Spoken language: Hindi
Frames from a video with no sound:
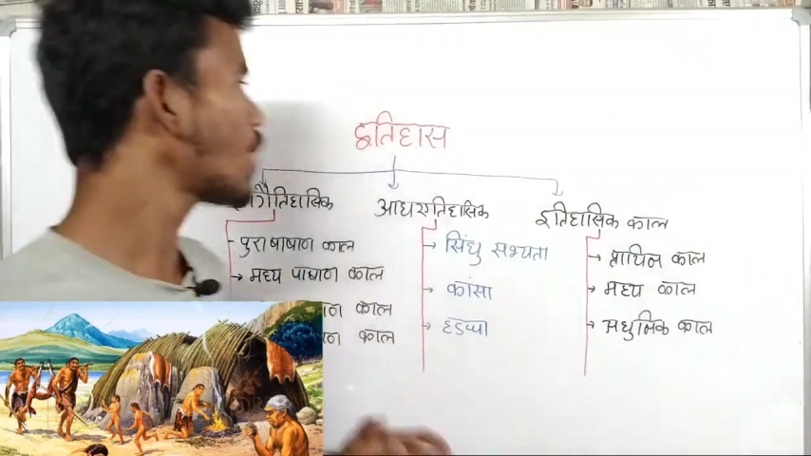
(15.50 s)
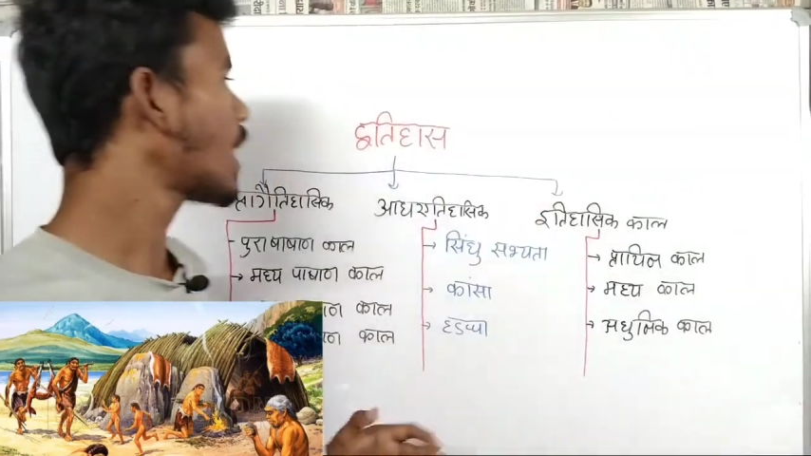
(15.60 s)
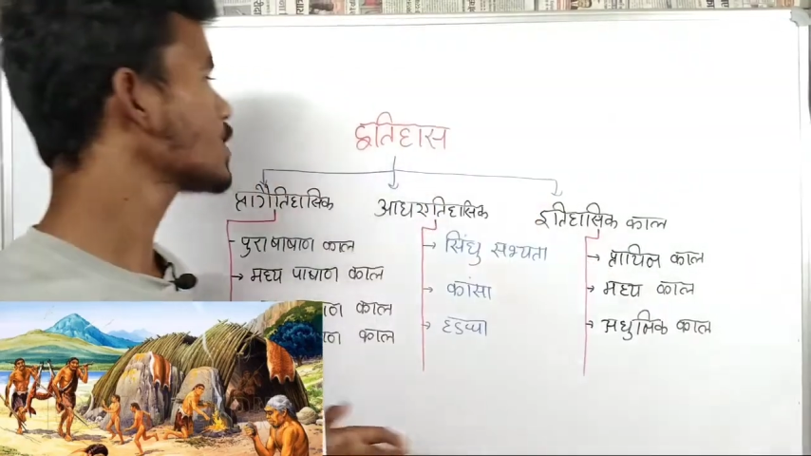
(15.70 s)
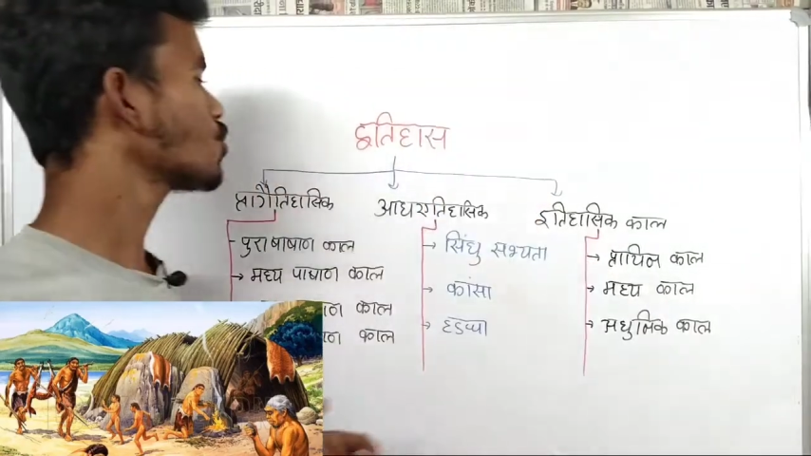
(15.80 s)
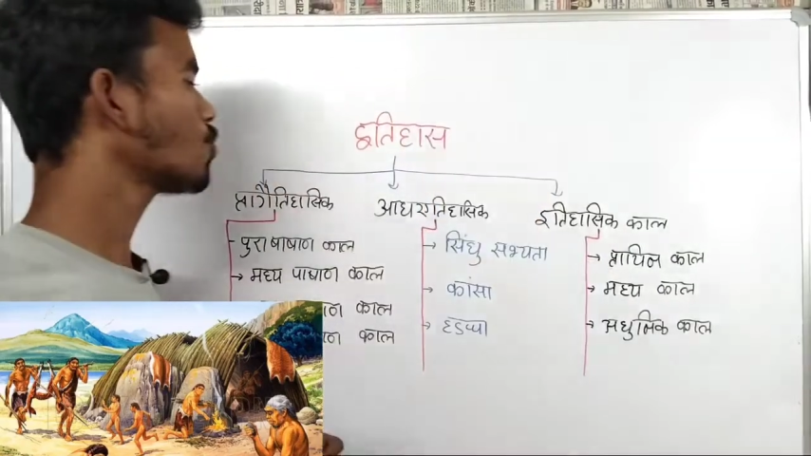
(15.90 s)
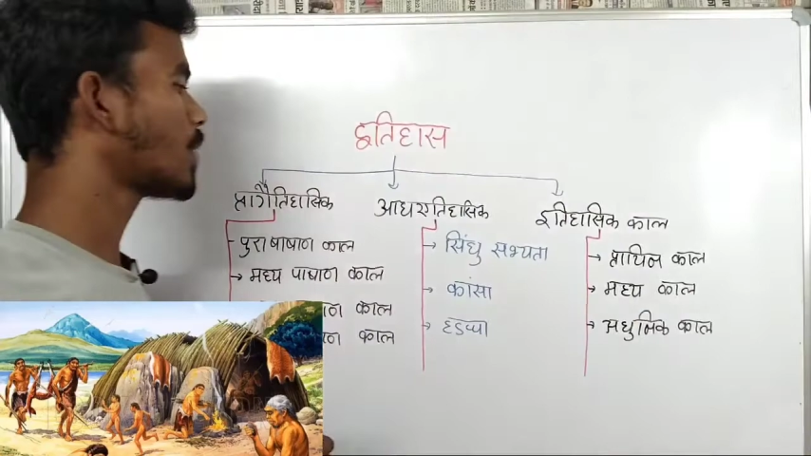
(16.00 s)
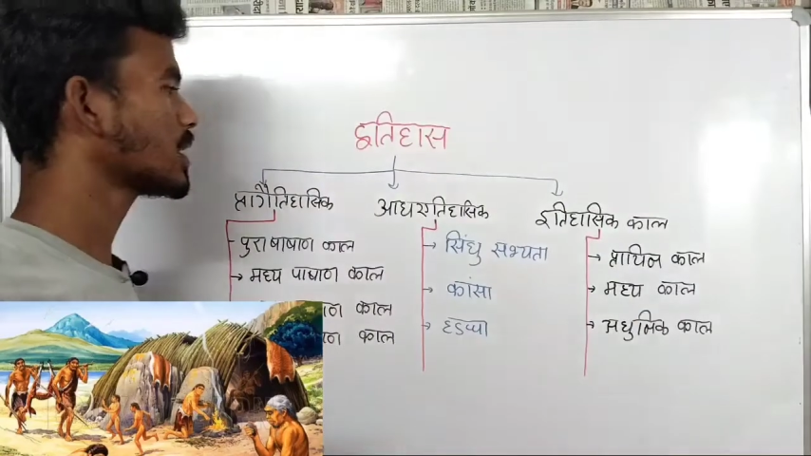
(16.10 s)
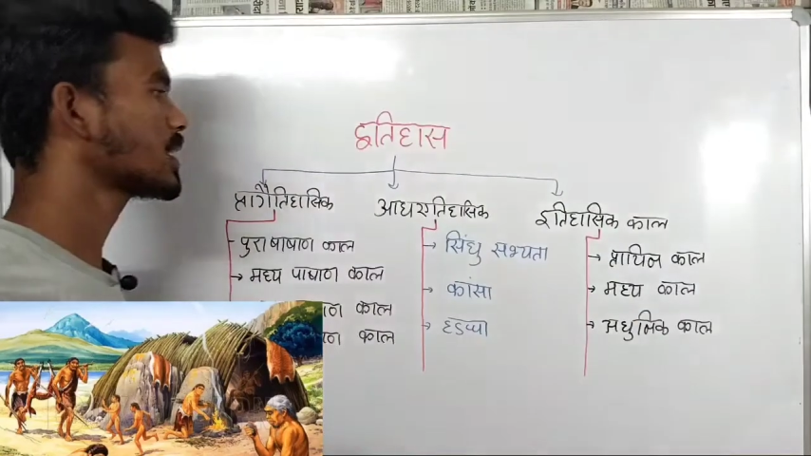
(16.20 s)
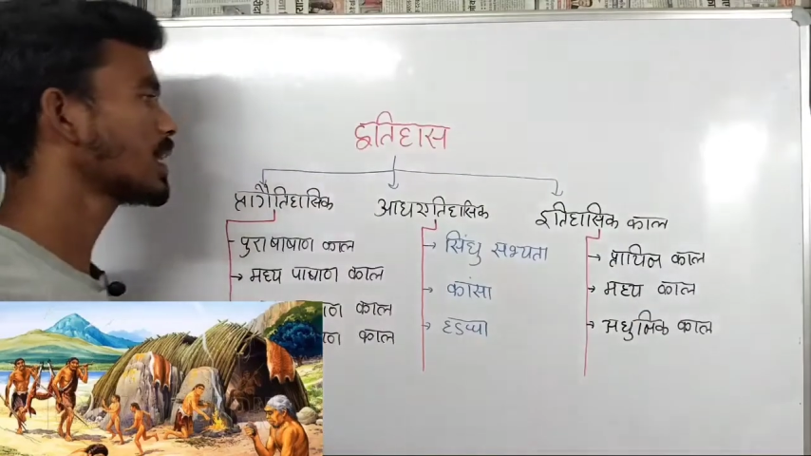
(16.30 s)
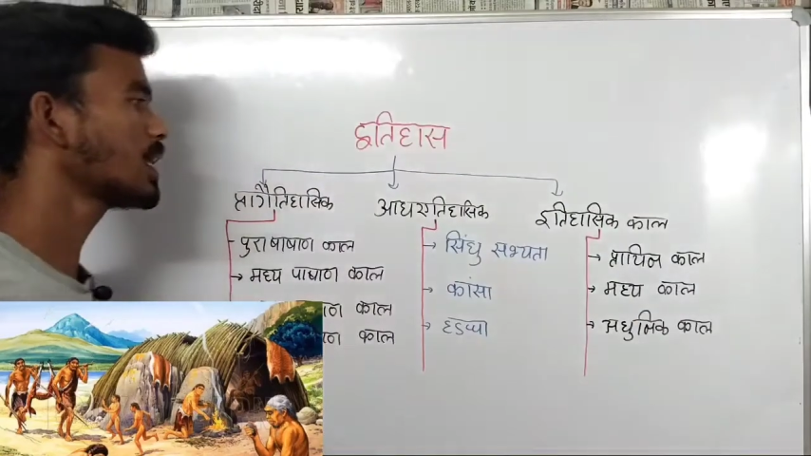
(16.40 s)
दोस्तों आज हम
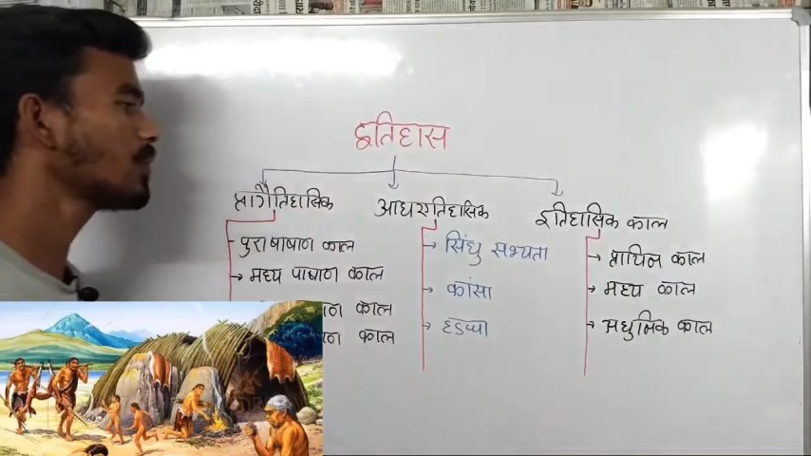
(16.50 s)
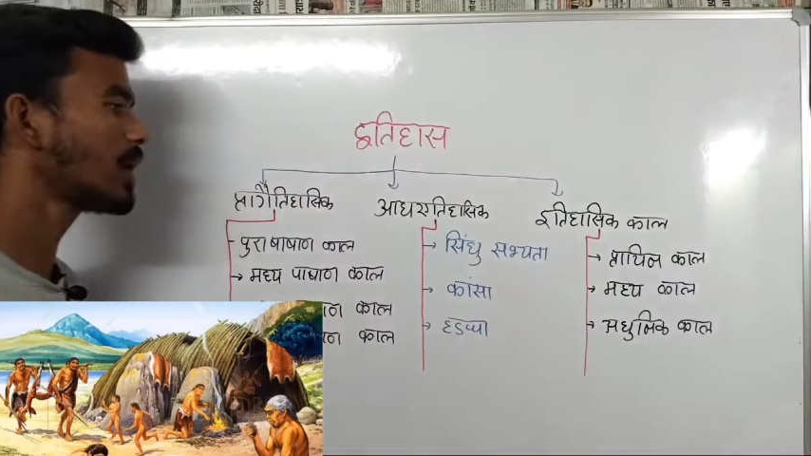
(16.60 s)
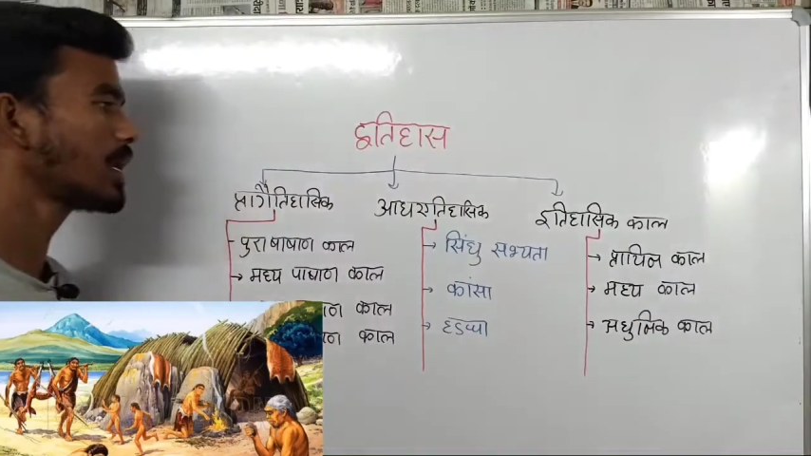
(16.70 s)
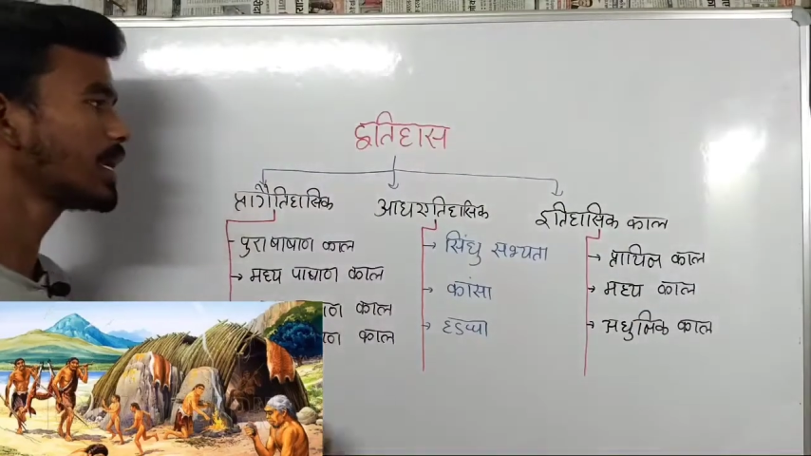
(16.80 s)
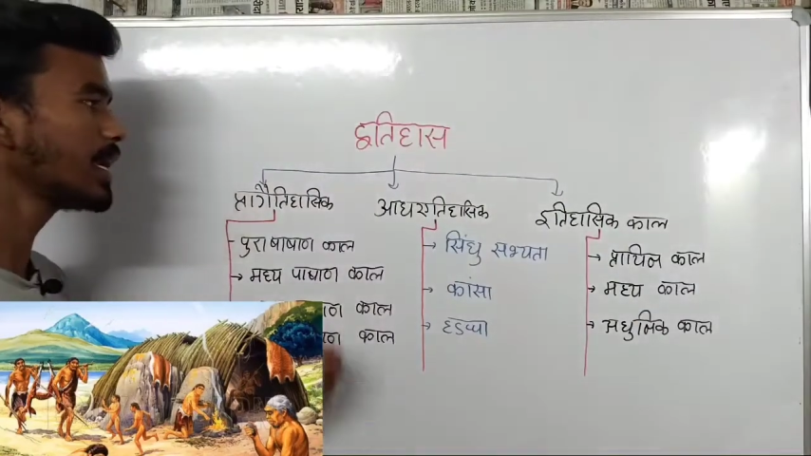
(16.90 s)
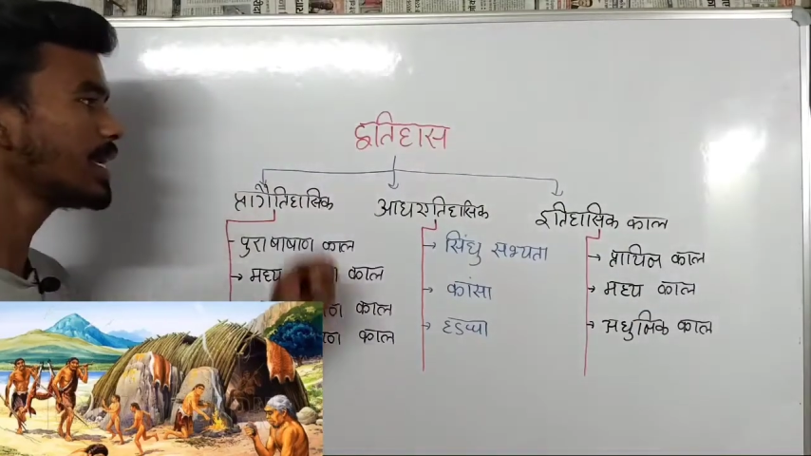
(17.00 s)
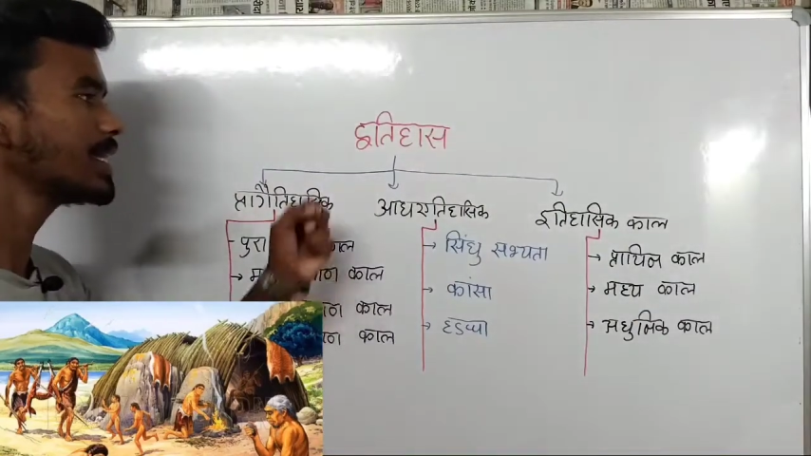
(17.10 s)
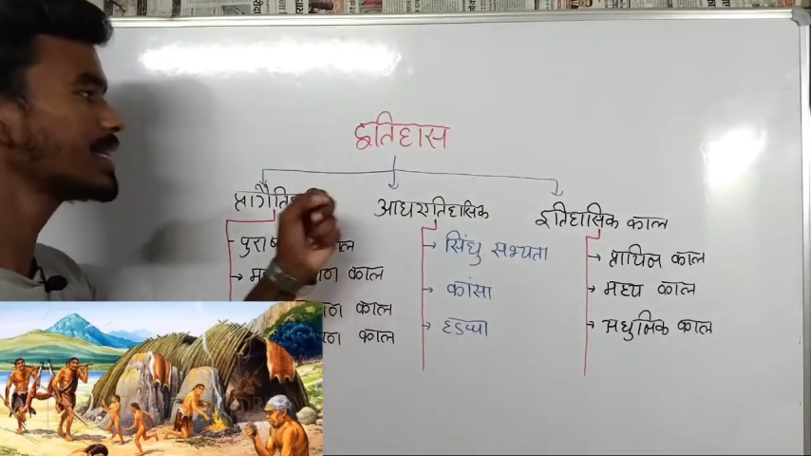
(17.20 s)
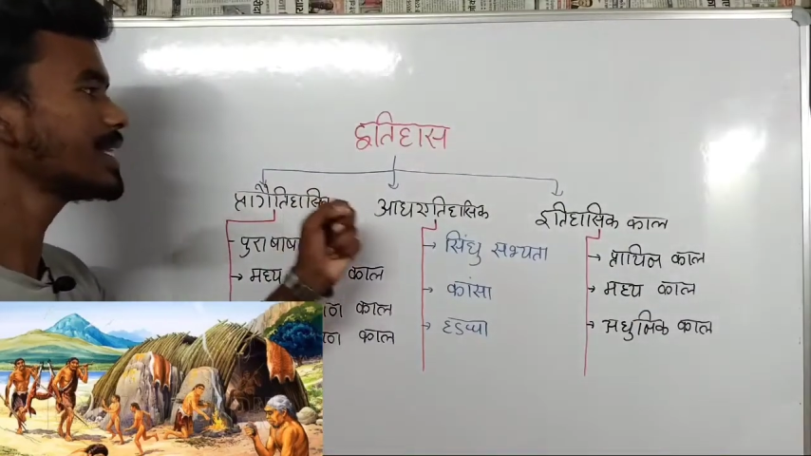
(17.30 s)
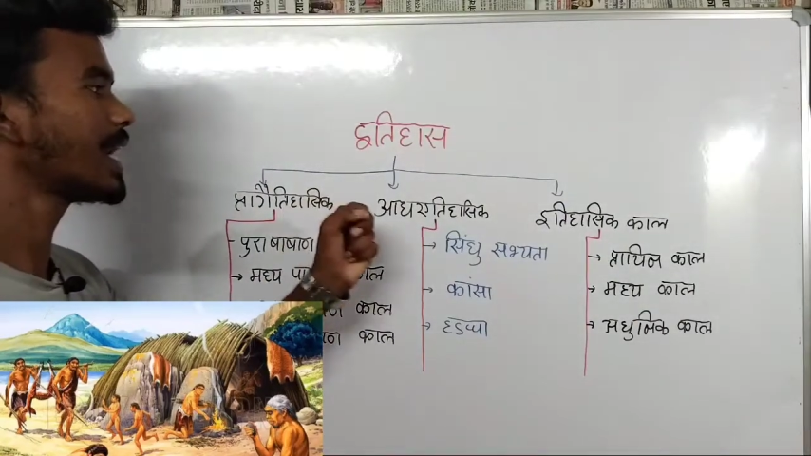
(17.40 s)
बात करने वाले हैं
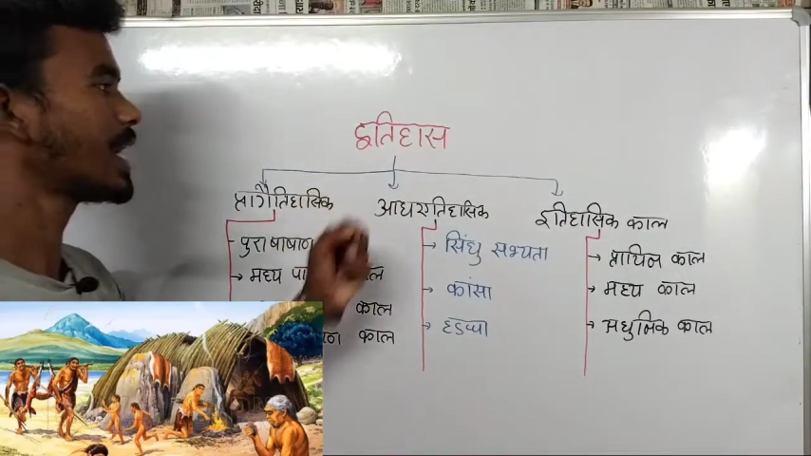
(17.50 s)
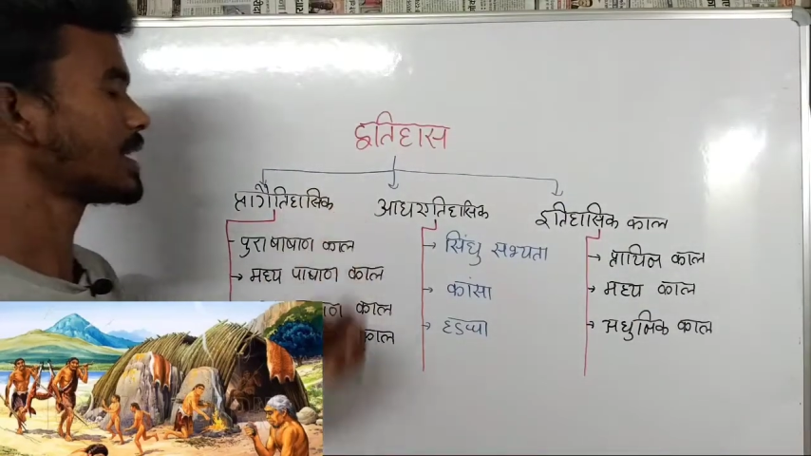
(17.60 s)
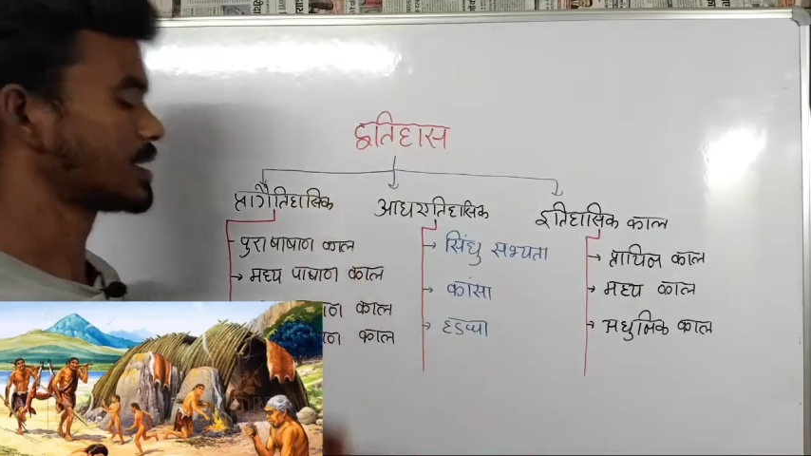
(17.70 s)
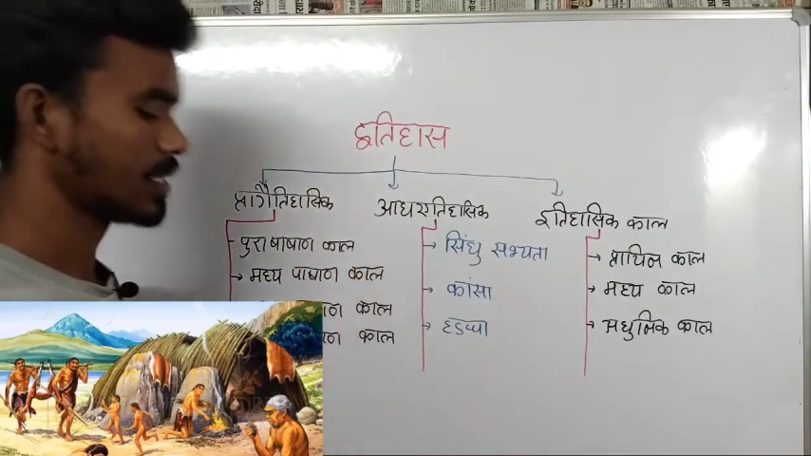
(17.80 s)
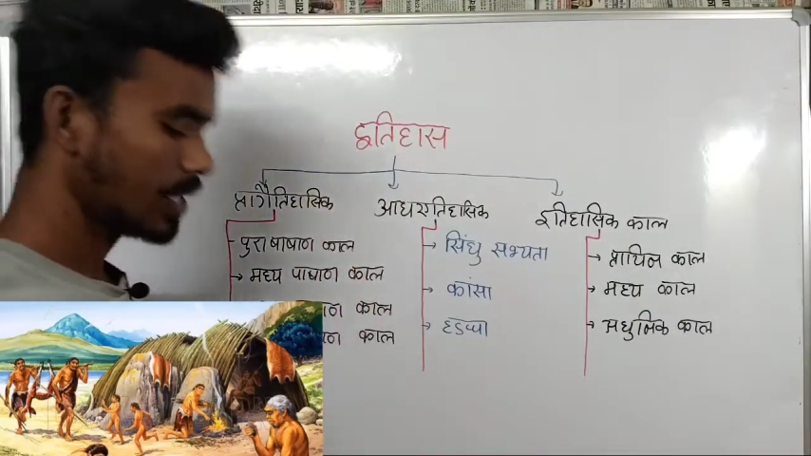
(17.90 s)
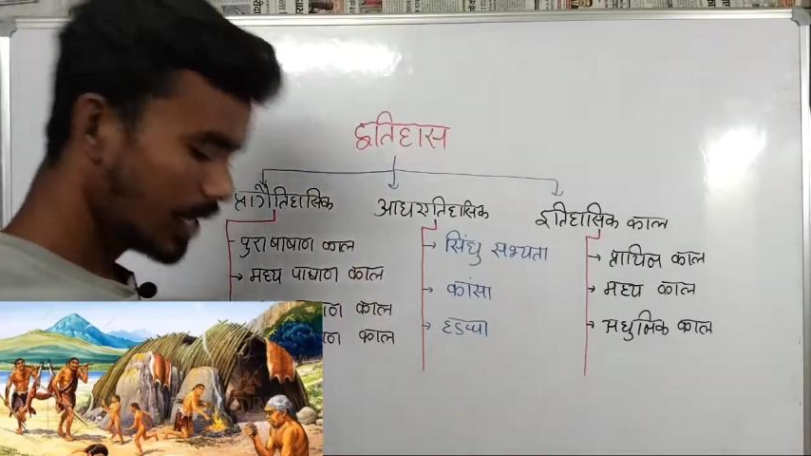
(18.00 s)
इतिहास